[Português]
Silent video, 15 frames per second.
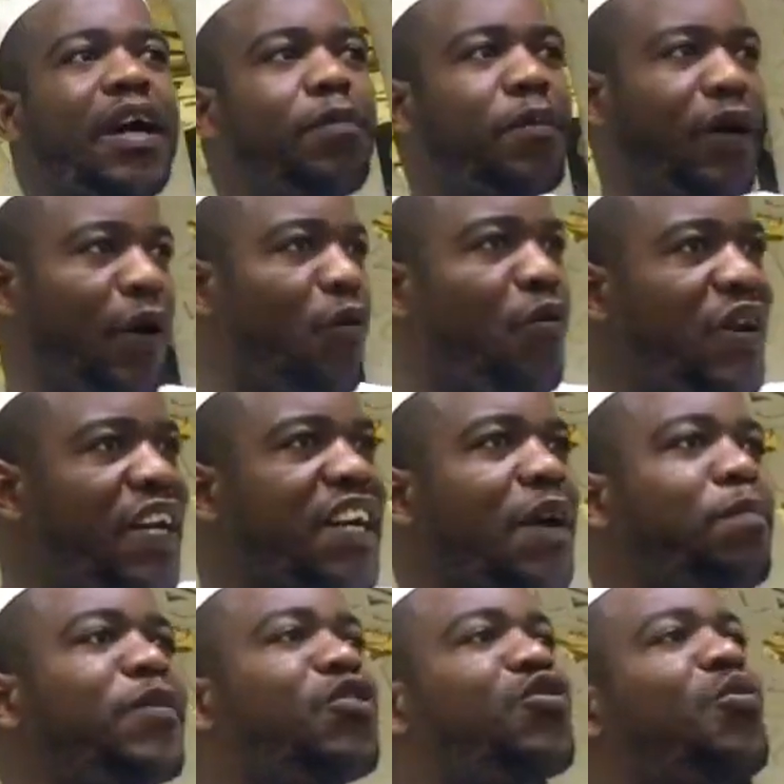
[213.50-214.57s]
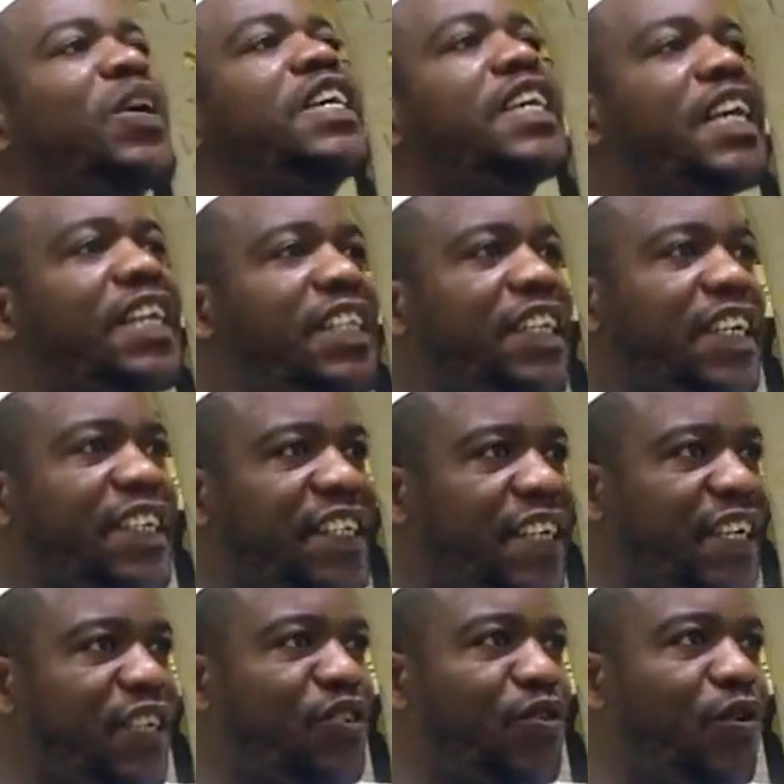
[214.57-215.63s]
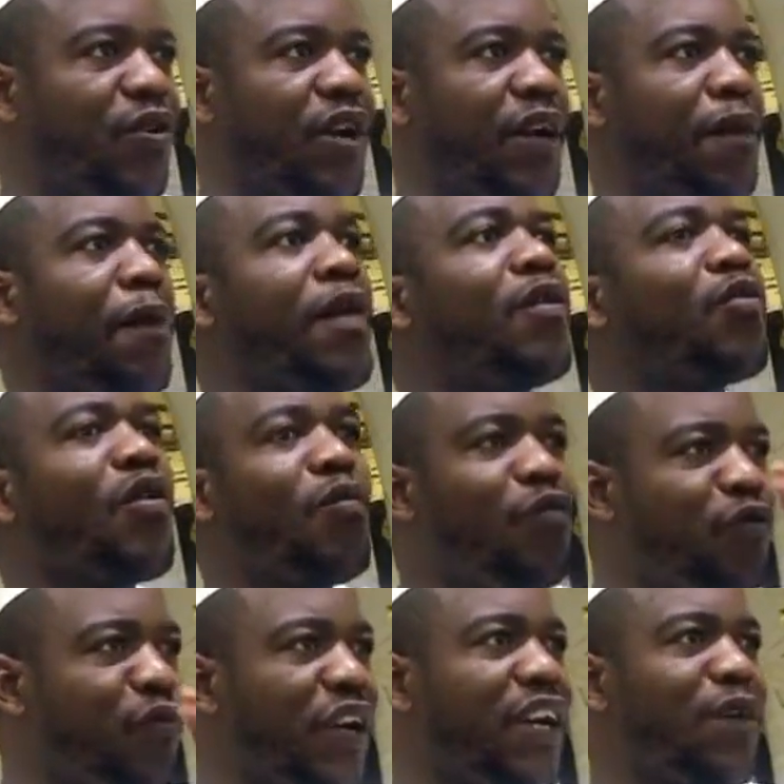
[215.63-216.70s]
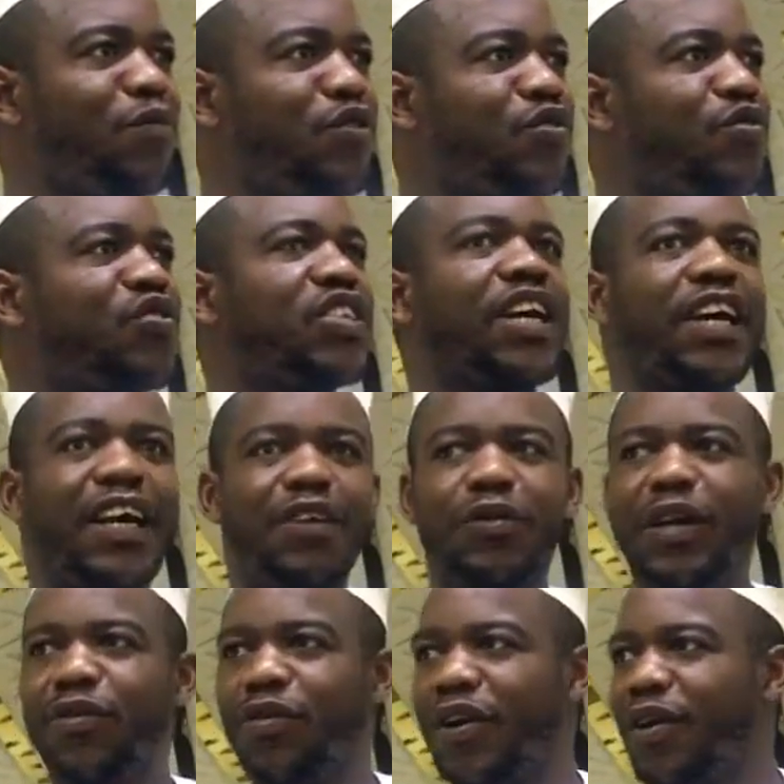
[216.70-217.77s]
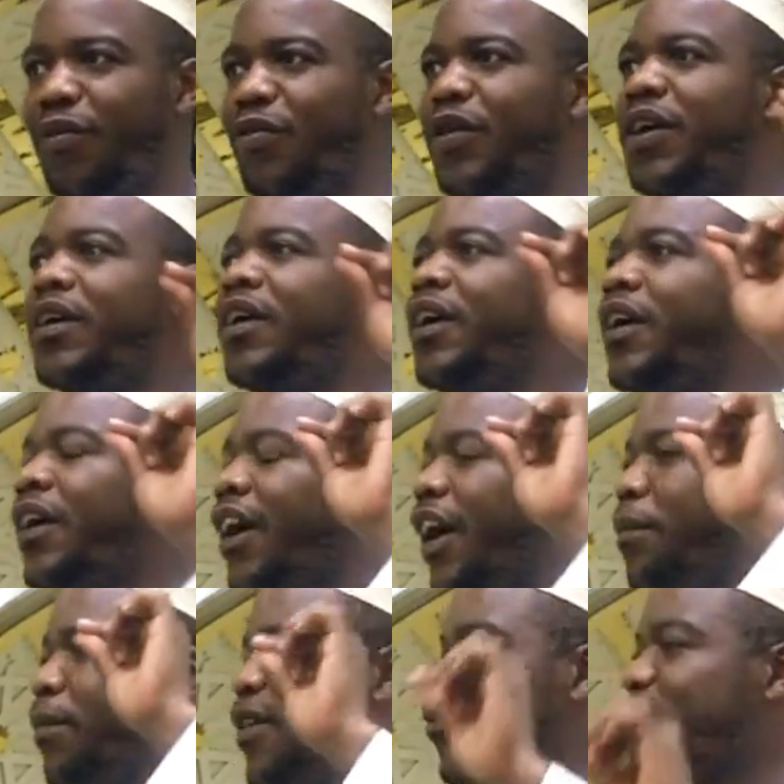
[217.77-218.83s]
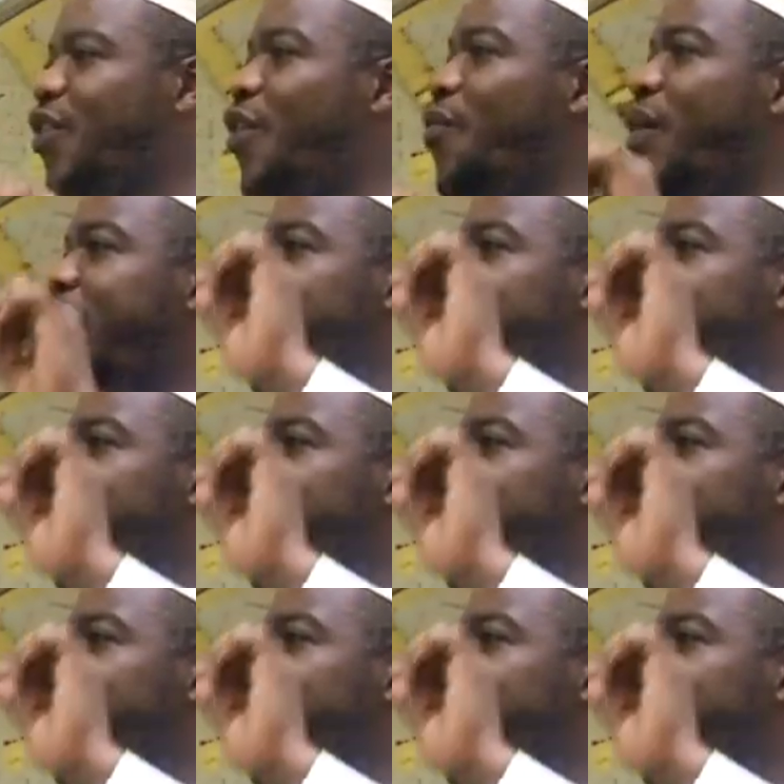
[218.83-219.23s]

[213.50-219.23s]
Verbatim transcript: a única pessoa que é transgressora, como falamos no Sagrado Alcorão, a pessoa que